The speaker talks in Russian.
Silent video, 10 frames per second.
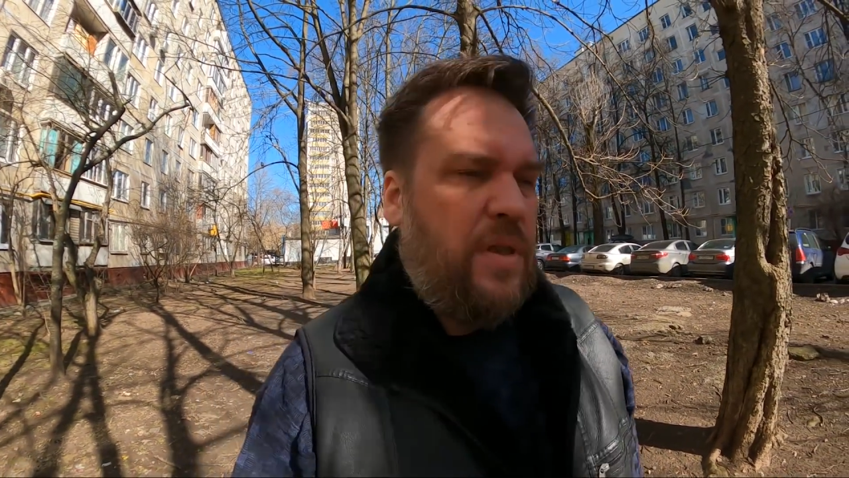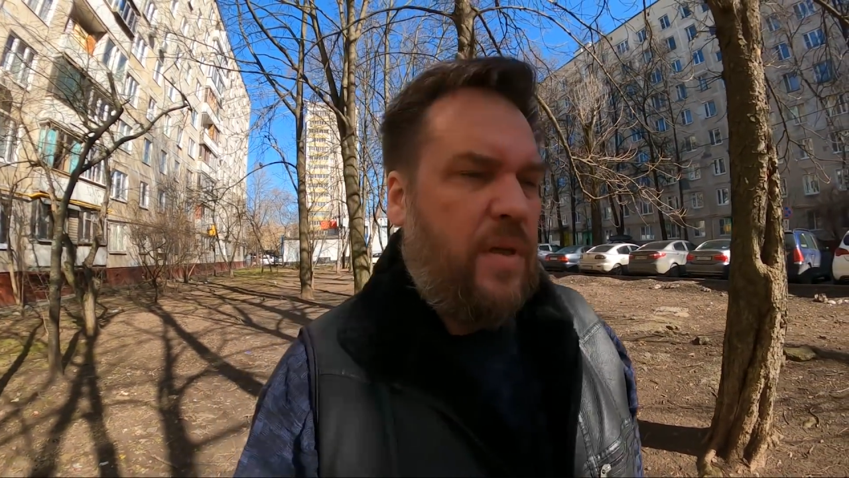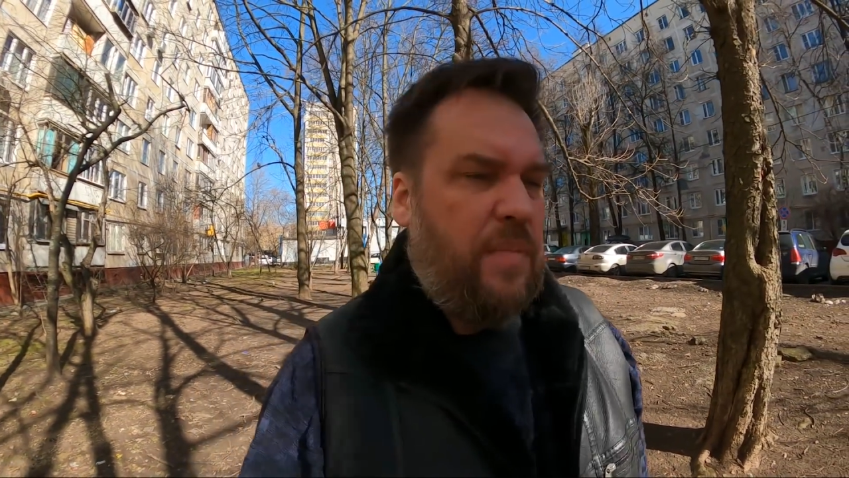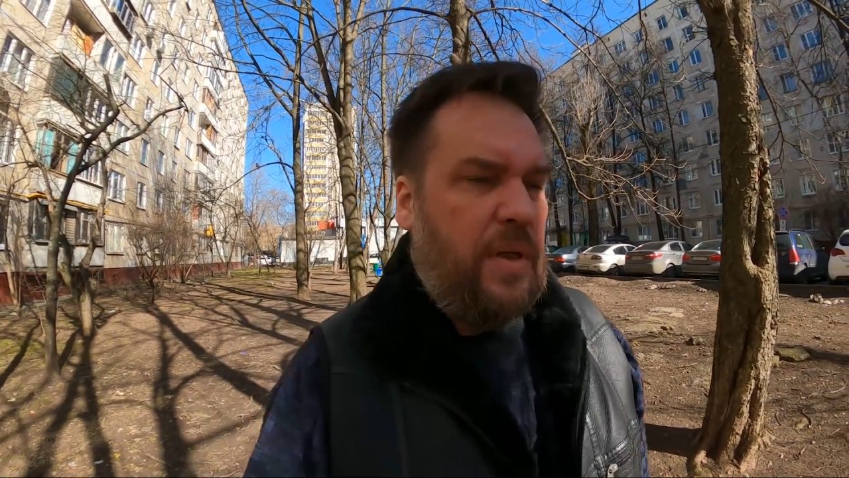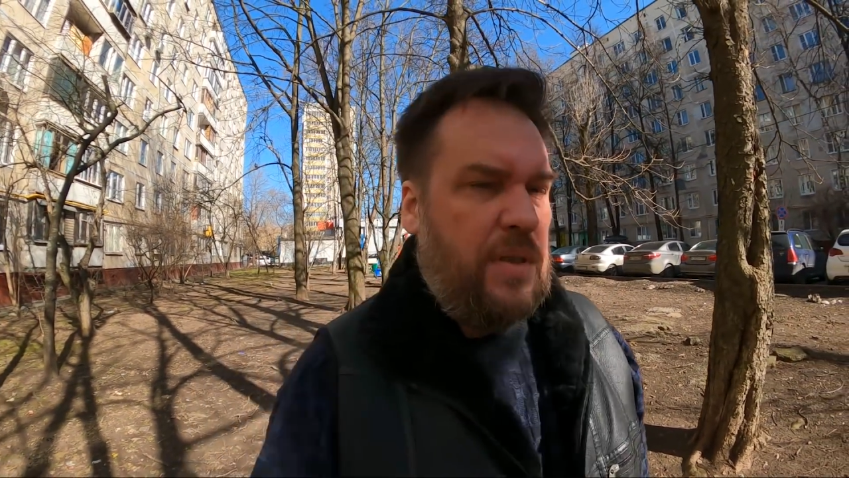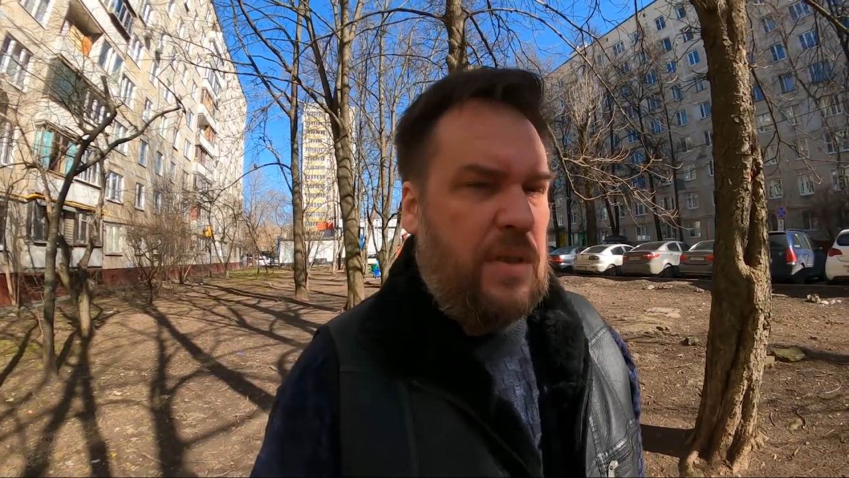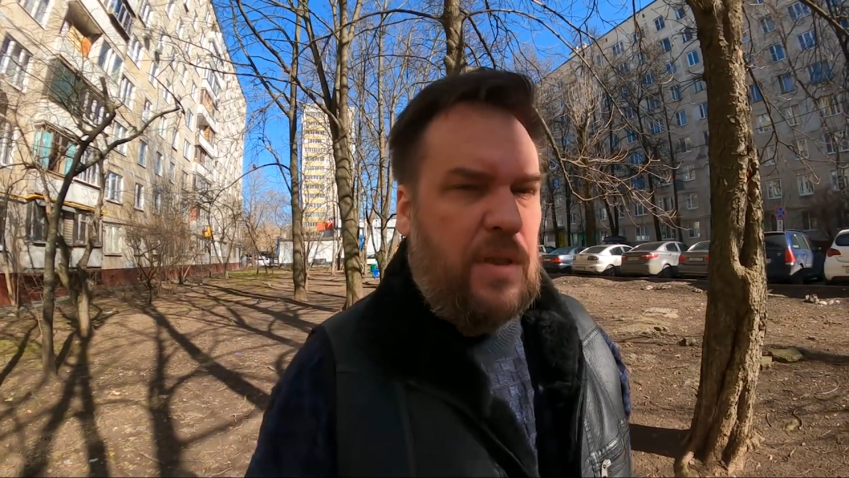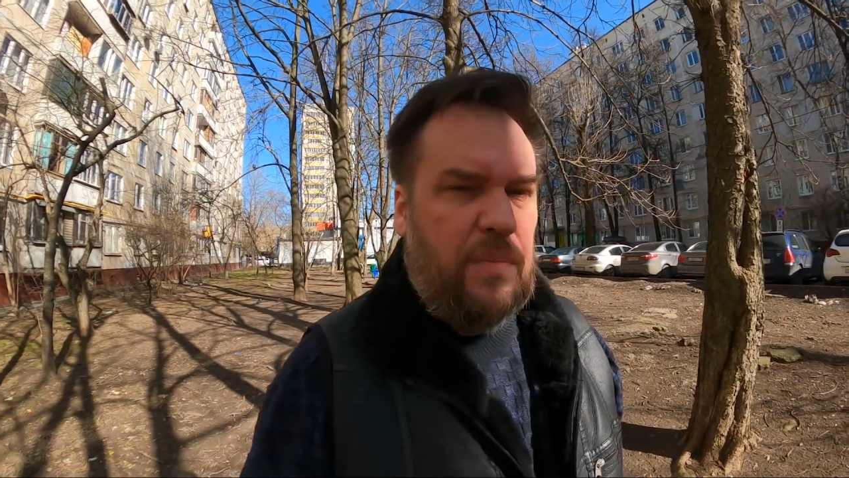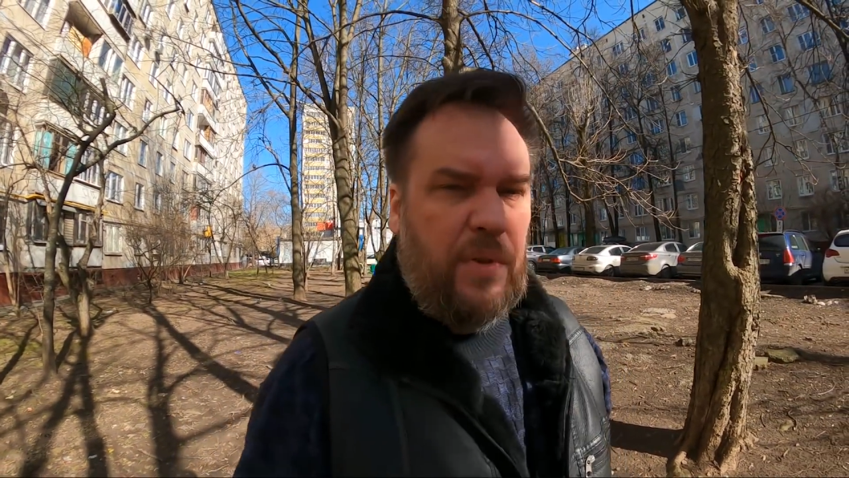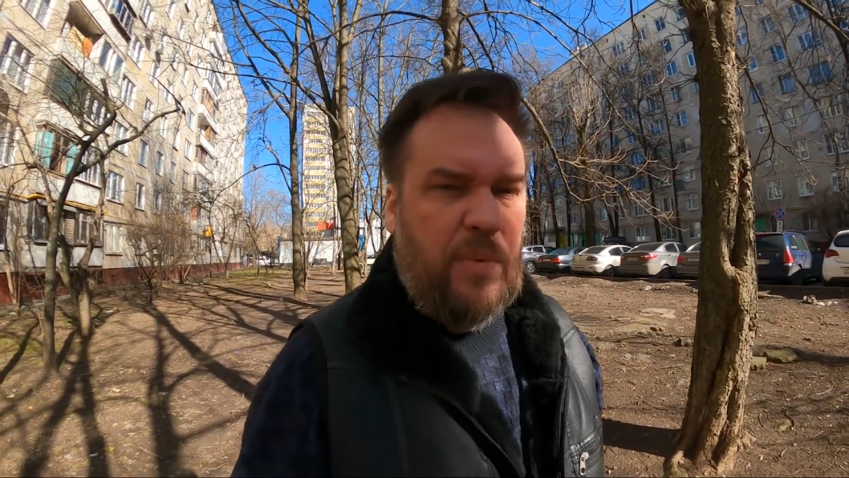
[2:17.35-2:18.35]
с нами
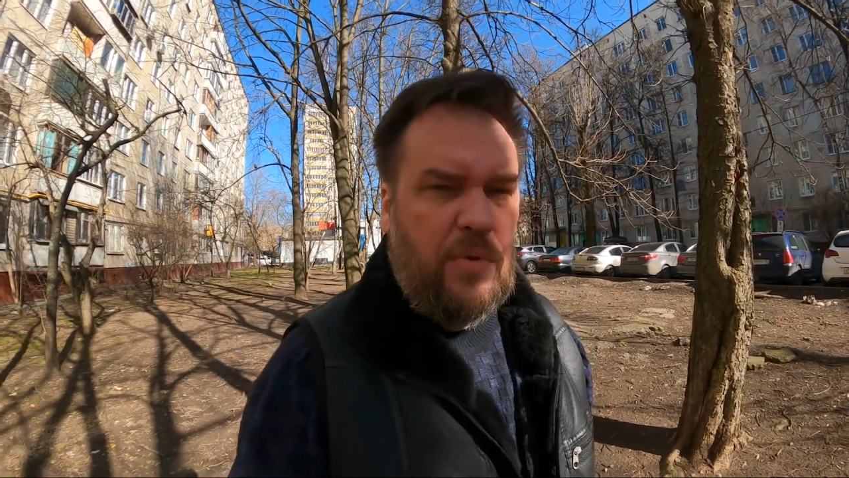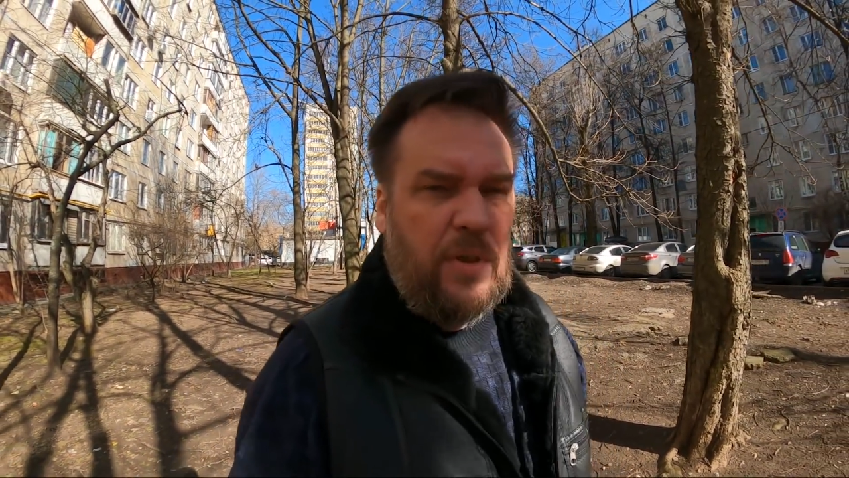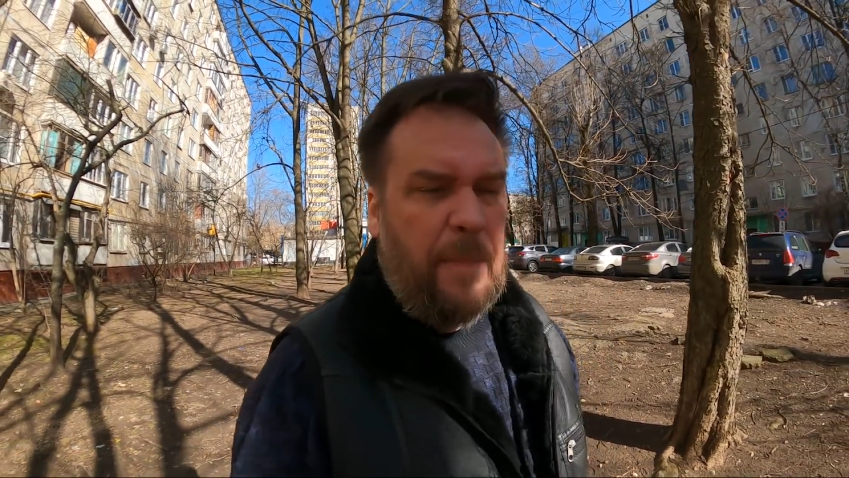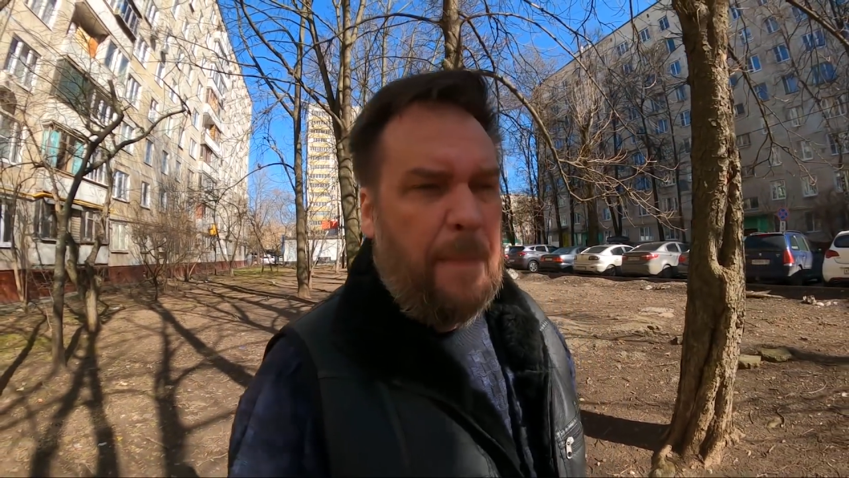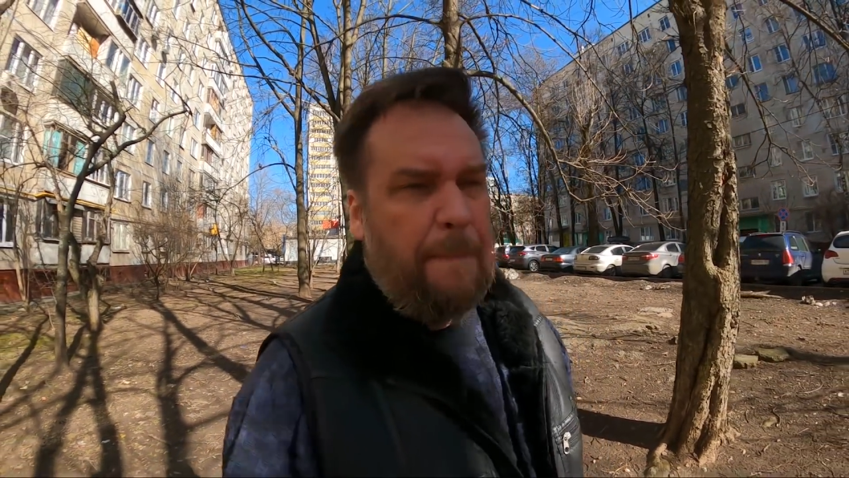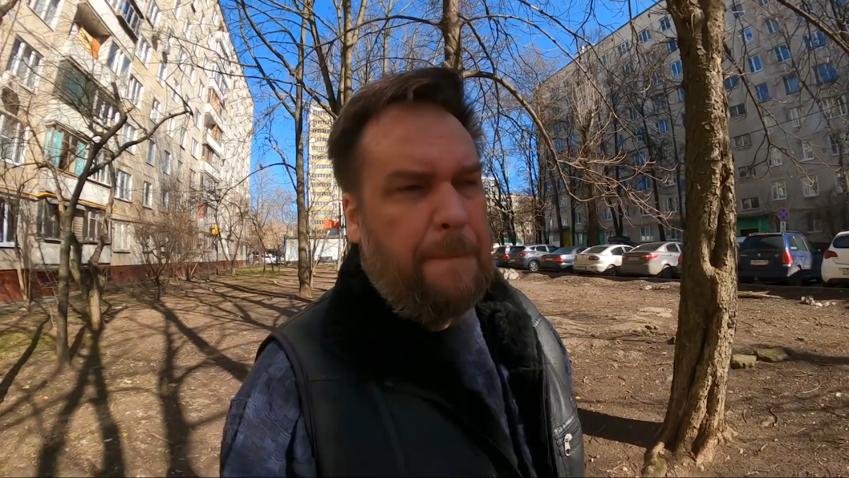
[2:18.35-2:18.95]
произойти, потому что